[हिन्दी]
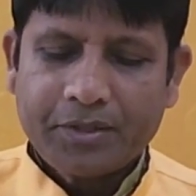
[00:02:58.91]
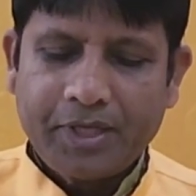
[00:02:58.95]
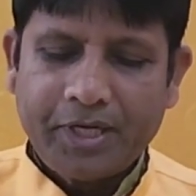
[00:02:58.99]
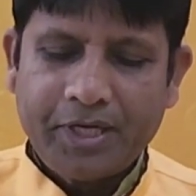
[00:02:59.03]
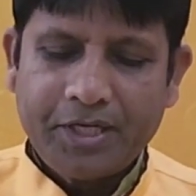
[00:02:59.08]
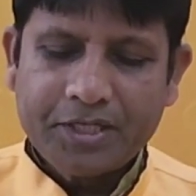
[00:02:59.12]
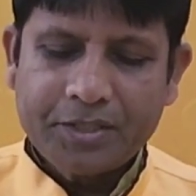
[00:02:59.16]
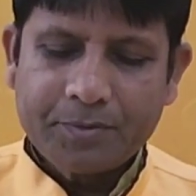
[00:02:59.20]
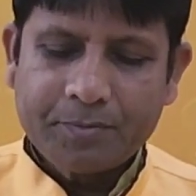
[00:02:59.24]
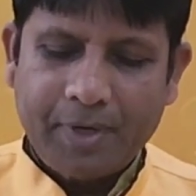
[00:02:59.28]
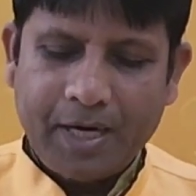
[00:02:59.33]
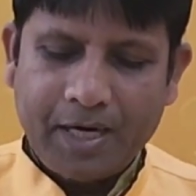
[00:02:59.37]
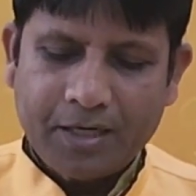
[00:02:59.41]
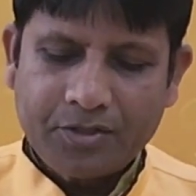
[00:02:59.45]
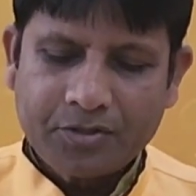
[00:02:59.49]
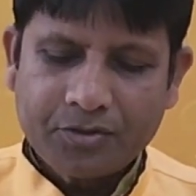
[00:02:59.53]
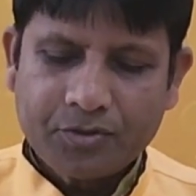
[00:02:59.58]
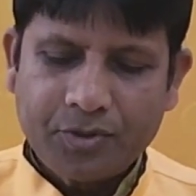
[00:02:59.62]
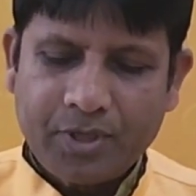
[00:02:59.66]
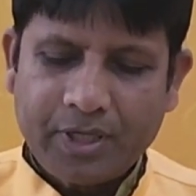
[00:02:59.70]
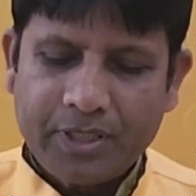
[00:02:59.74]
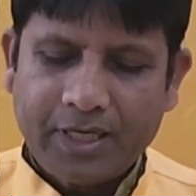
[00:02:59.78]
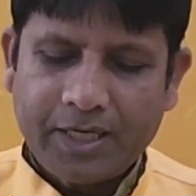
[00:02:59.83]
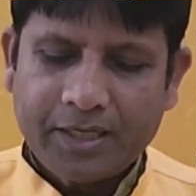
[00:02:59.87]
23
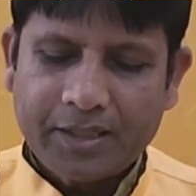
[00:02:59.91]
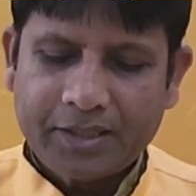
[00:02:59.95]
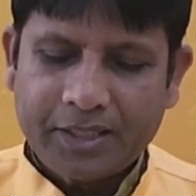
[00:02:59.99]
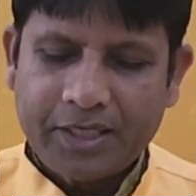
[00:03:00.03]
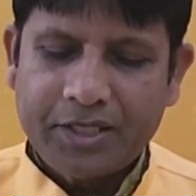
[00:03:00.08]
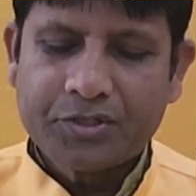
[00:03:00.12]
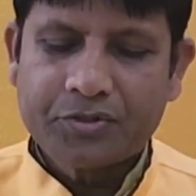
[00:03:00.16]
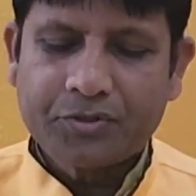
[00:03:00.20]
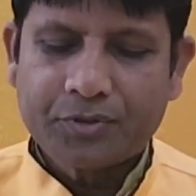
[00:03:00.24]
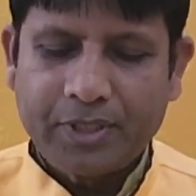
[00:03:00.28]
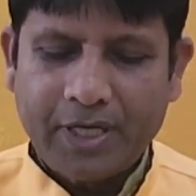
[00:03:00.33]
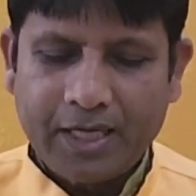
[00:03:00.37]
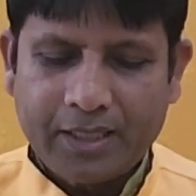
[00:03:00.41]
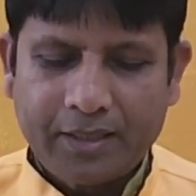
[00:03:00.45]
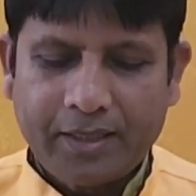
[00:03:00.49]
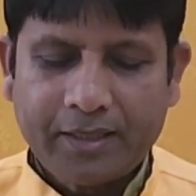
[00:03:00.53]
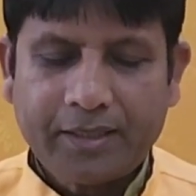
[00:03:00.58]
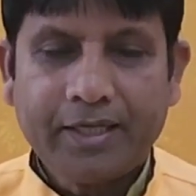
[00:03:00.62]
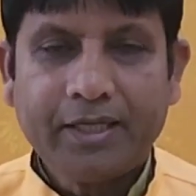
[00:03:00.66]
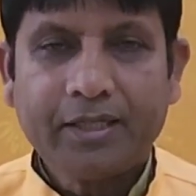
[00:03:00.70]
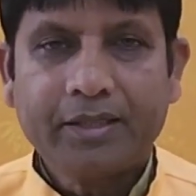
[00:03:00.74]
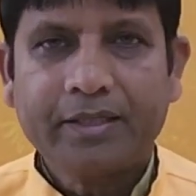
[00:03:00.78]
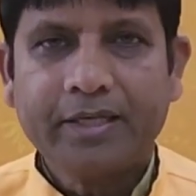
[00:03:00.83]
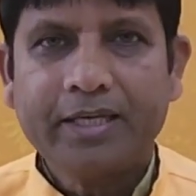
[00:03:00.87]
मार्च 2023 को याद
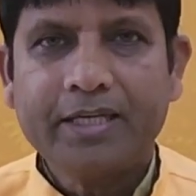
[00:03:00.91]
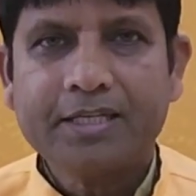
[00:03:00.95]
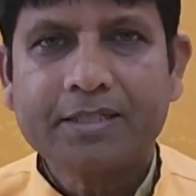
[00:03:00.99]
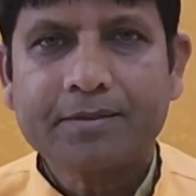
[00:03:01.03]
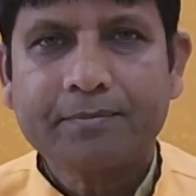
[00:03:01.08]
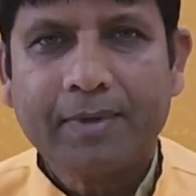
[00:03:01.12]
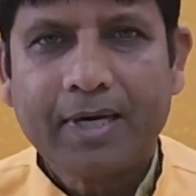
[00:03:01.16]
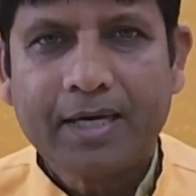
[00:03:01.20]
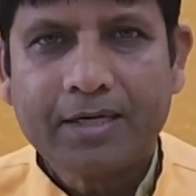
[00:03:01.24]
रखिए 23